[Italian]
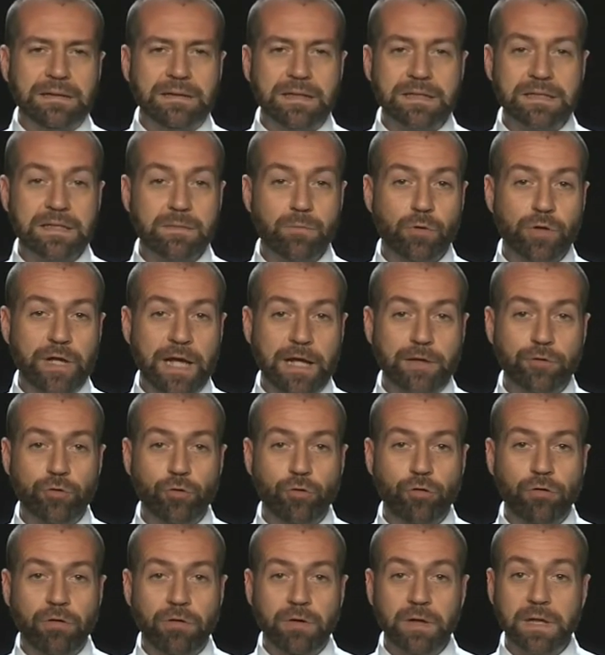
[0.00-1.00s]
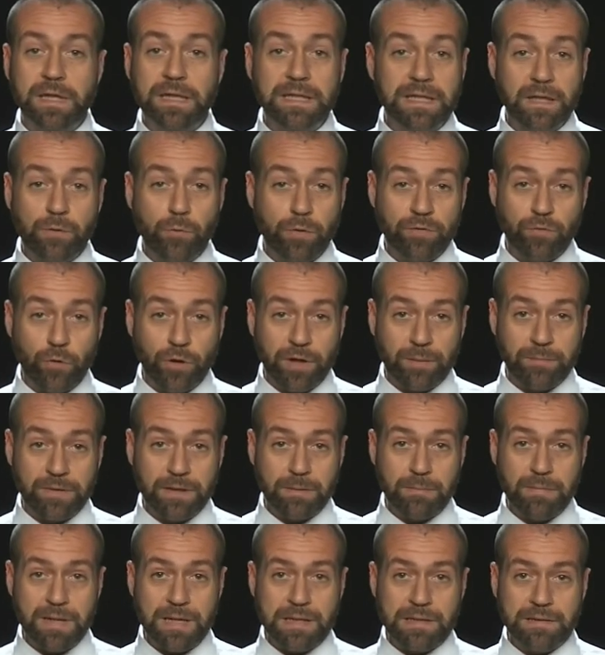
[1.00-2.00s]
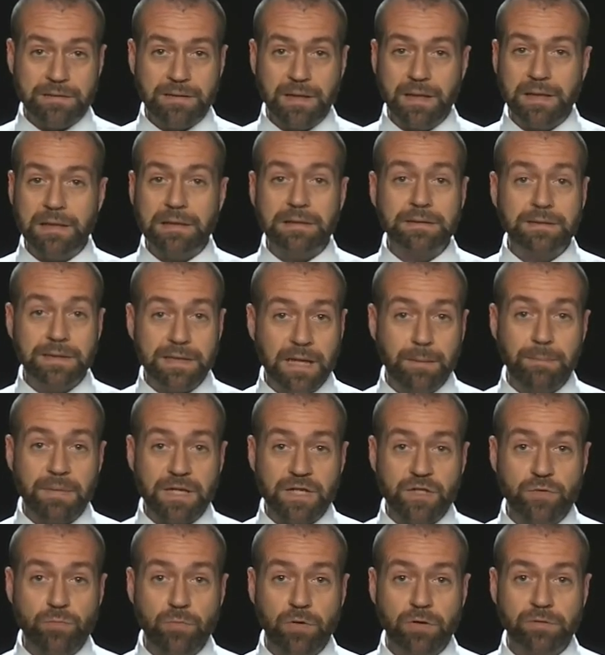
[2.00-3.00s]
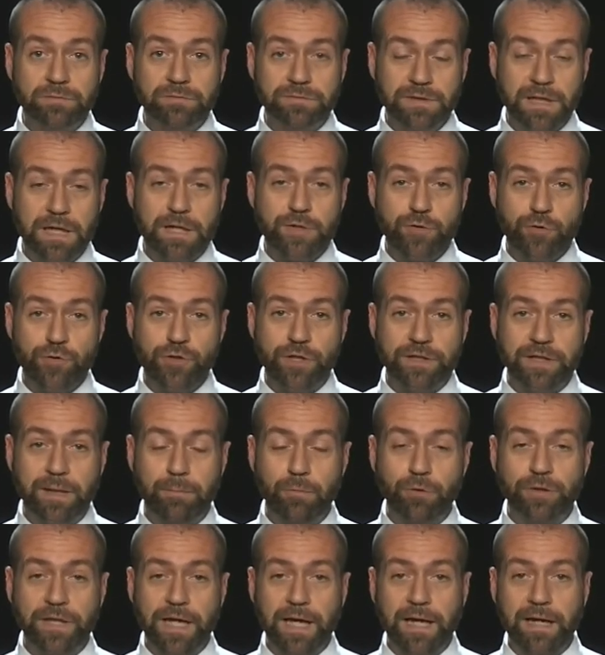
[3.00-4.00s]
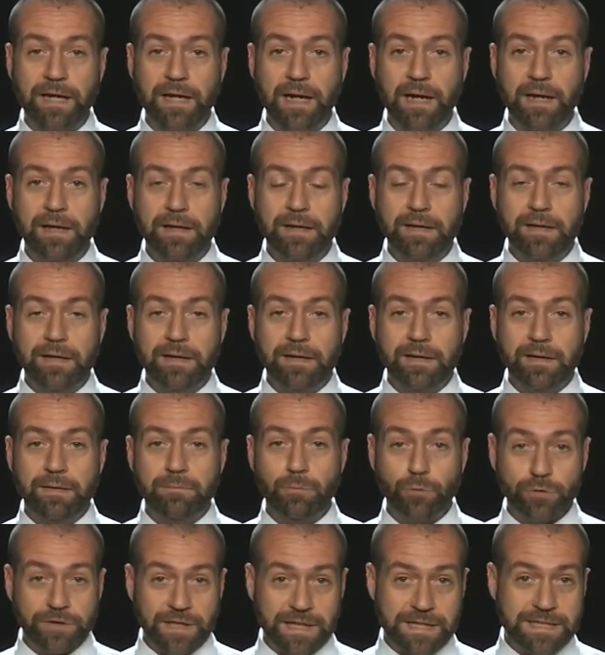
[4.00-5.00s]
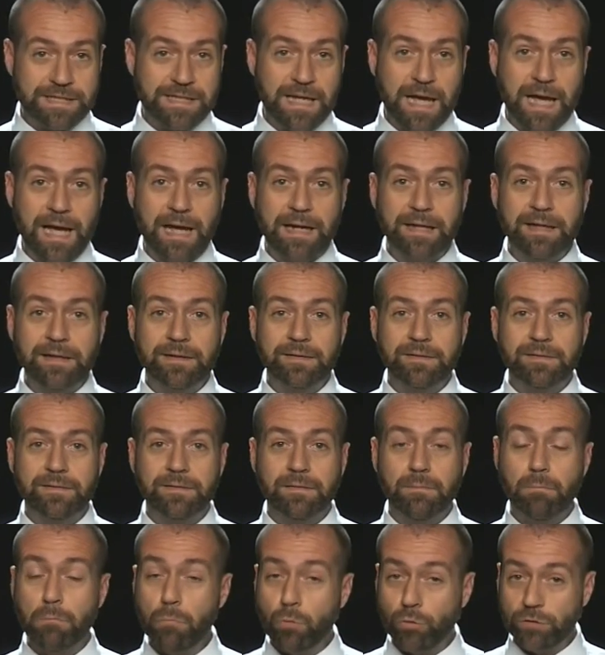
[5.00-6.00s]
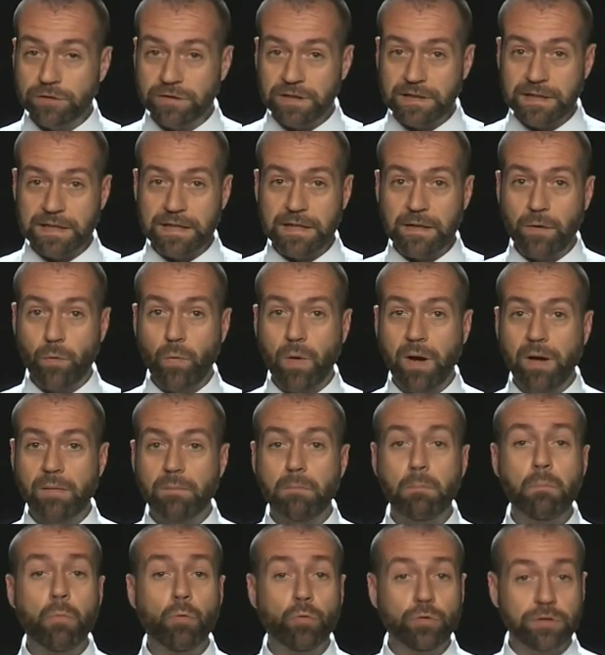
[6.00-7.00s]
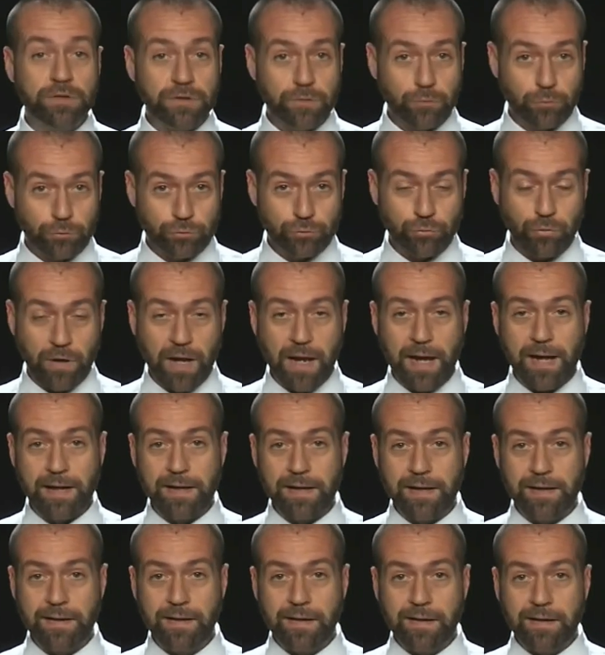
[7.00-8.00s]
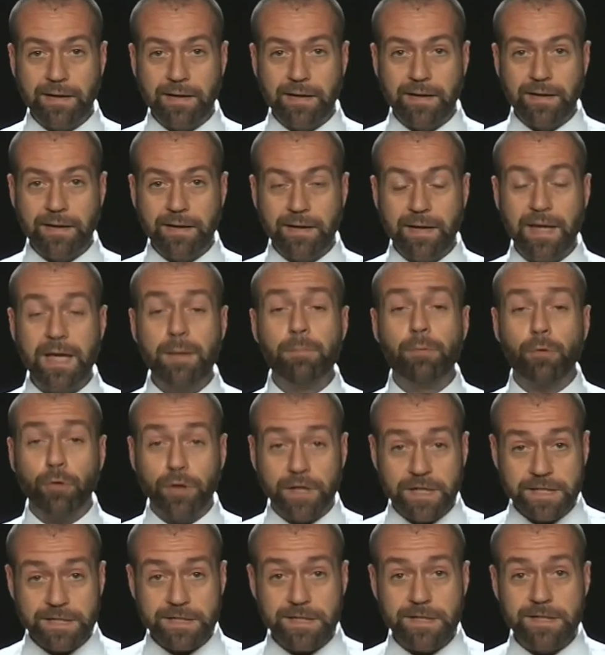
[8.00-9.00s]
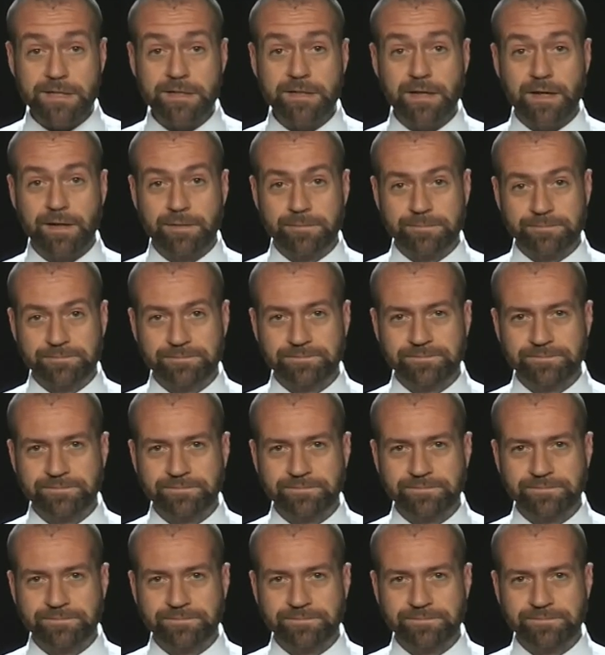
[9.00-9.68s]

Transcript: testimoniando inequivocabilmente il dinamismo della società moderna, multiraziale, multilingua, multiculturale e progressista.